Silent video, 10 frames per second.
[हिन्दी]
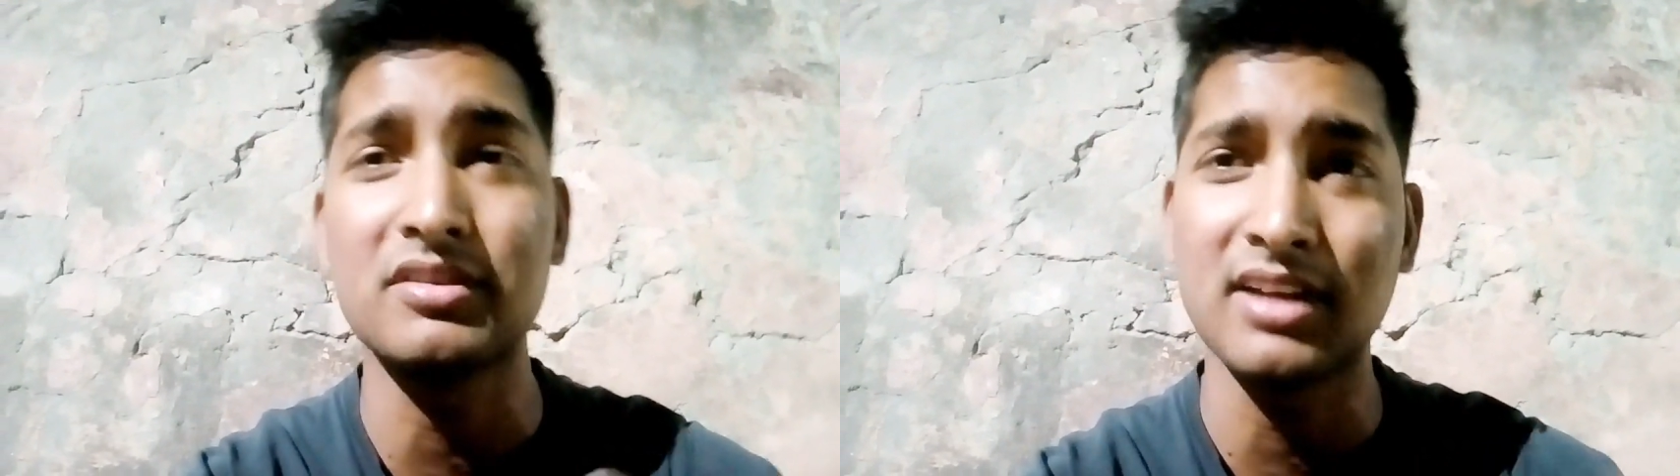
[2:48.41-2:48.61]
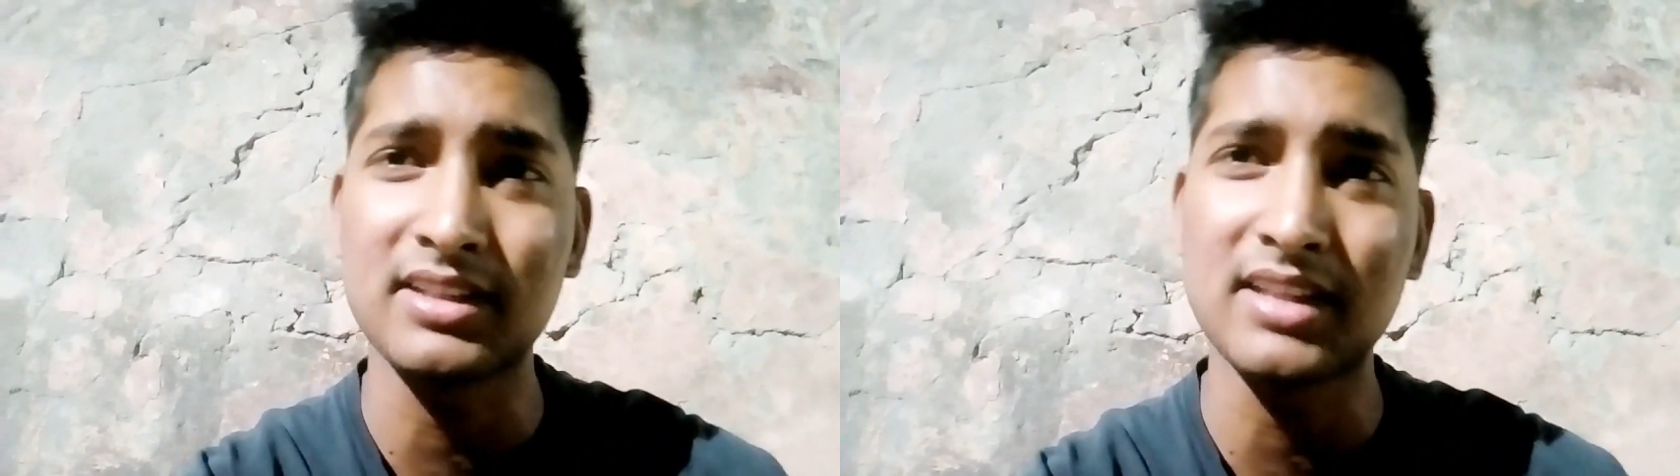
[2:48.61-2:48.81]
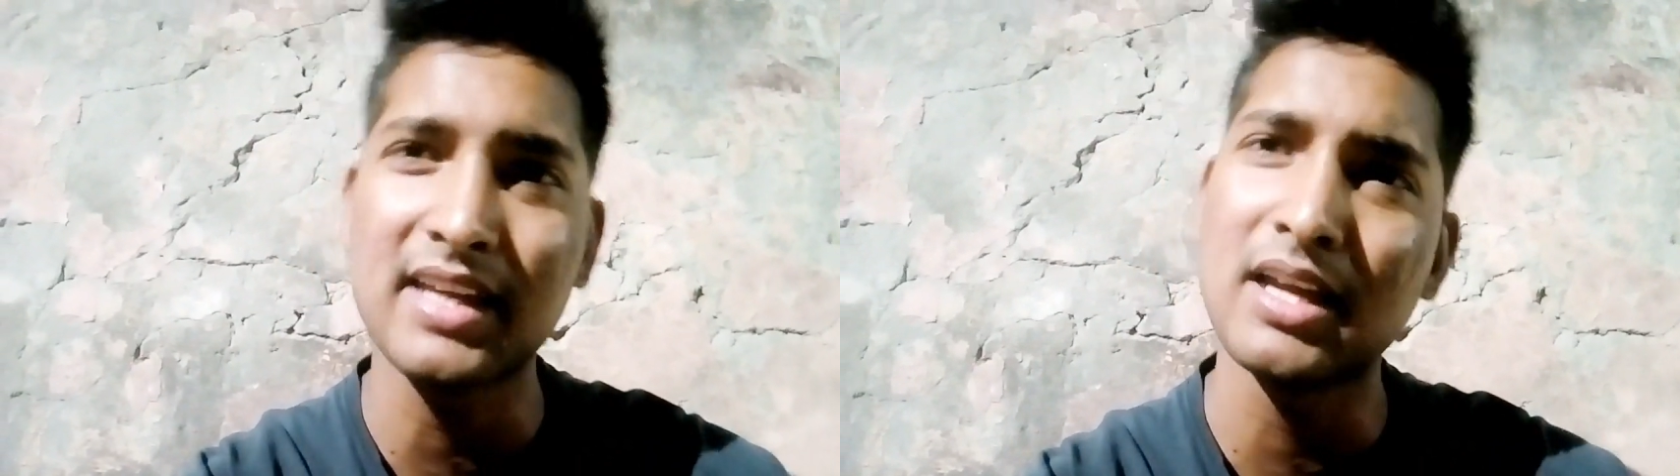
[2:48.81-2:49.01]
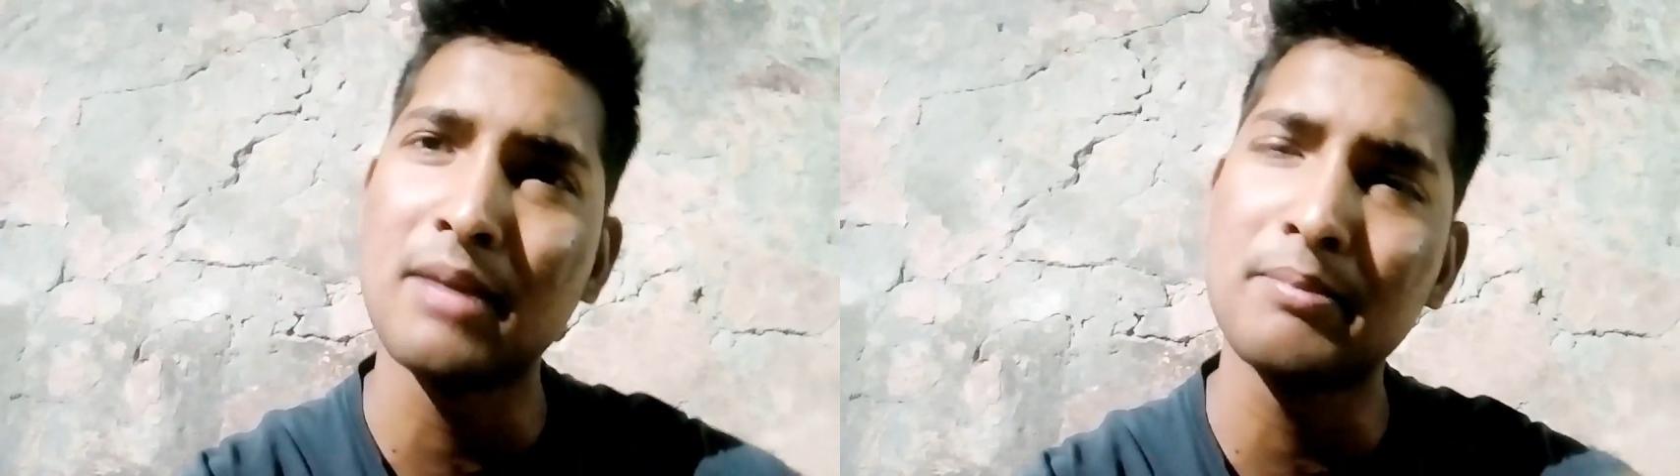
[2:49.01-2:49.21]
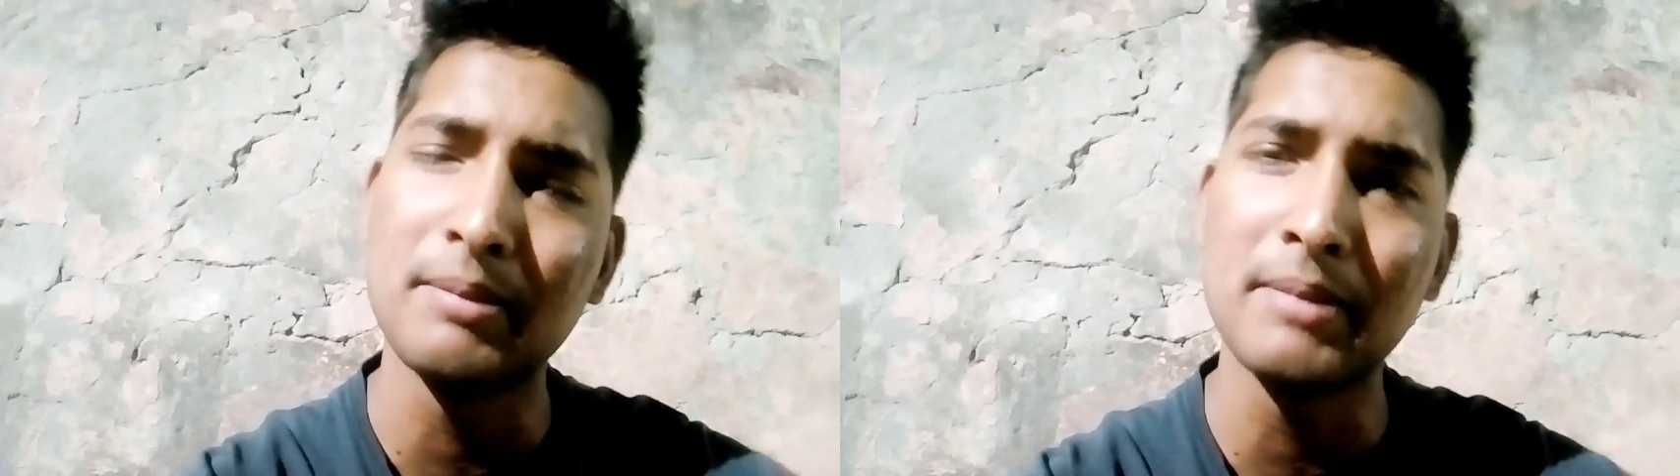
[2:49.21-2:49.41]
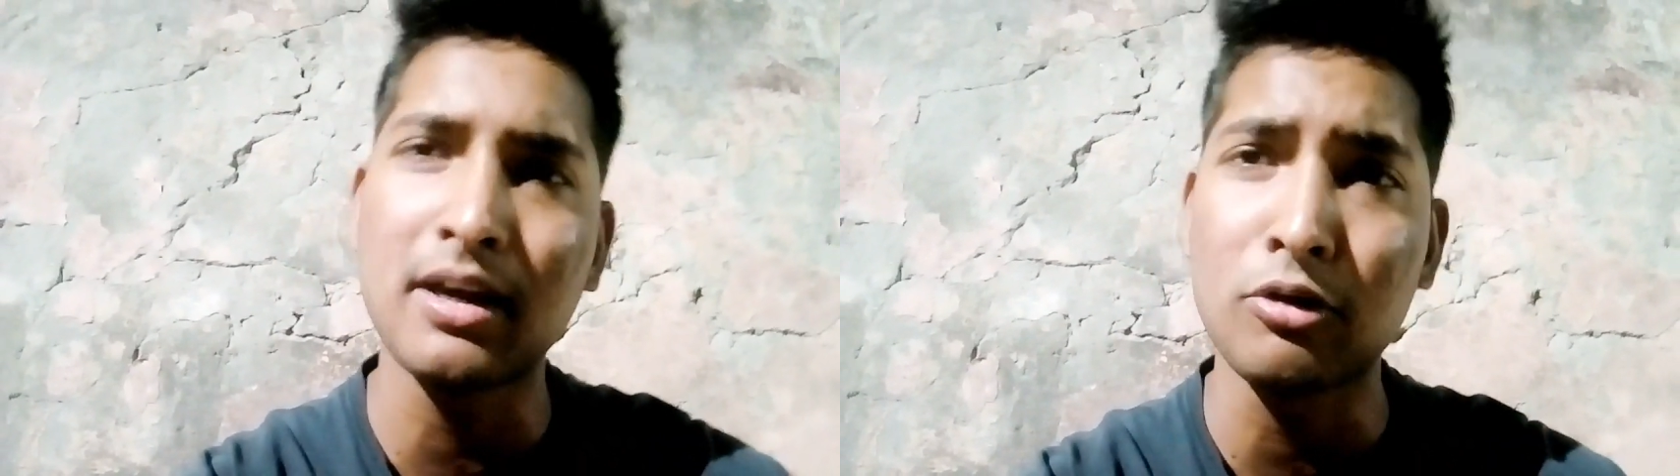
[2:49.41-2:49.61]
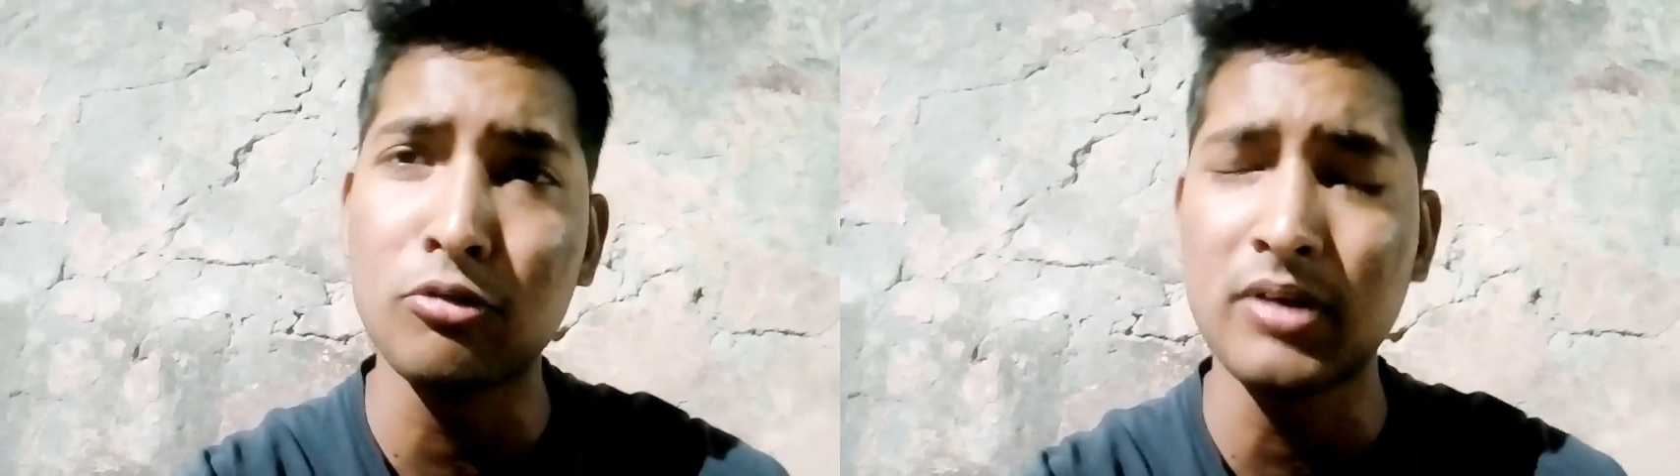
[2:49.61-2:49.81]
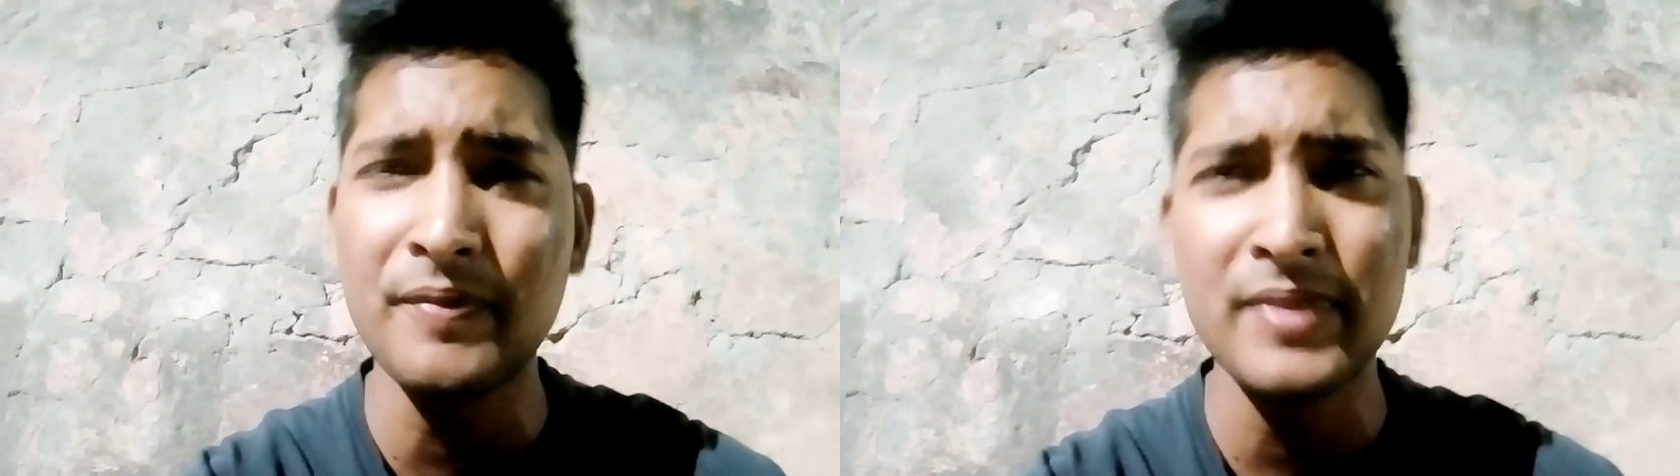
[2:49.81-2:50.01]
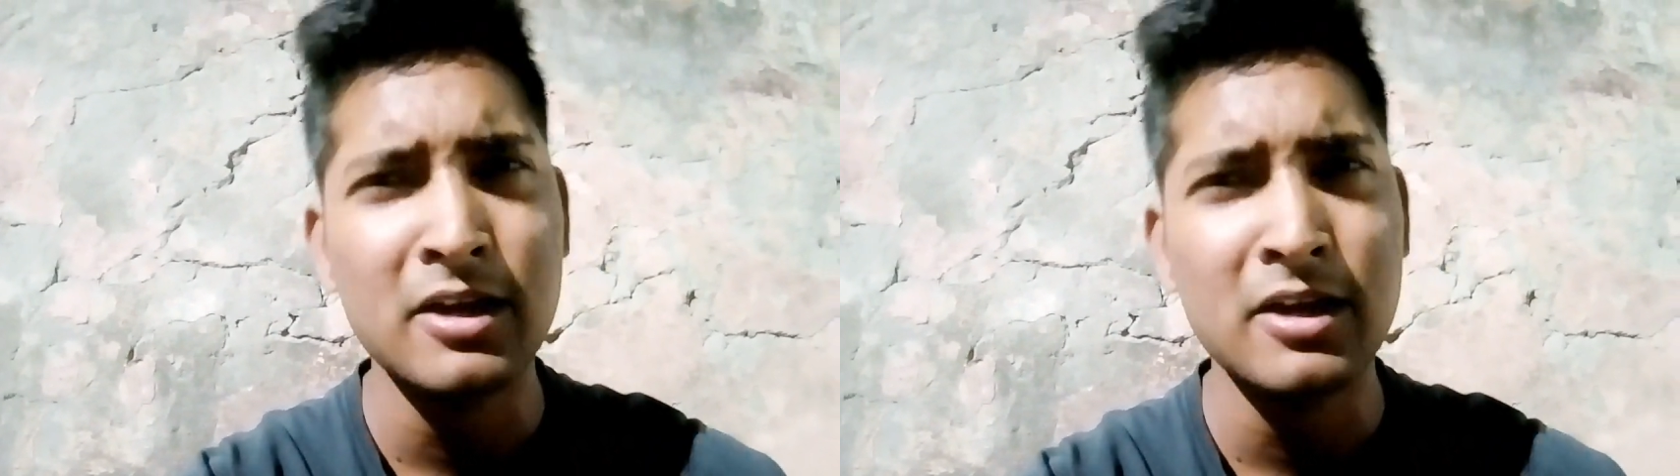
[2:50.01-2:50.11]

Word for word: रिस्क लगता है कि हम हाँ, मैं कर लूँगा